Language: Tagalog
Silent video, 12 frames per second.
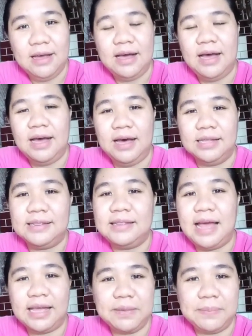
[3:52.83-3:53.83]
at
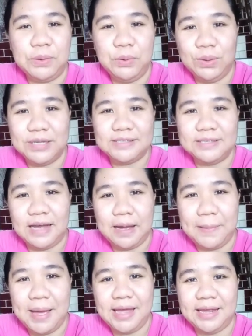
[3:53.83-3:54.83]
laging maghugas ng
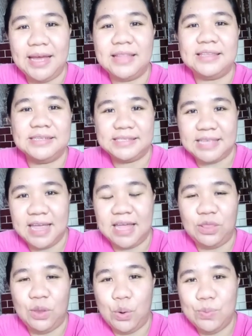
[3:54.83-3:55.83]
kamay at stay
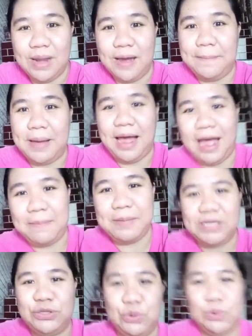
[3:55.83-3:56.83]
at home lang mga
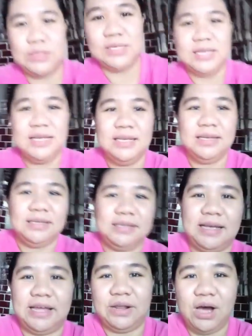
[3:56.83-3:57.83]
kabishyos.
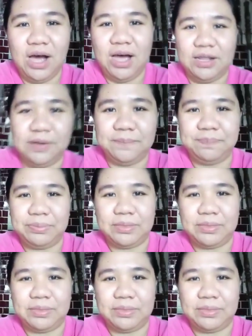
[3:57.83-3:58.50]
Ganon.